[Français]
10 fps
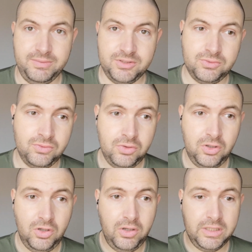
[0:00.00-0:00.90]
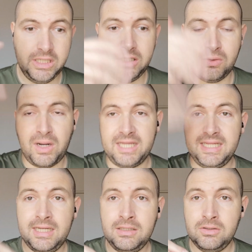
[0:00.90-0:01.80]
maison qui
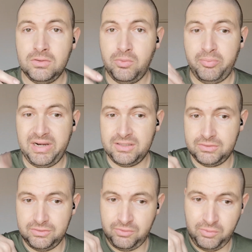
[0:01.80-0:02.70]
concatène plein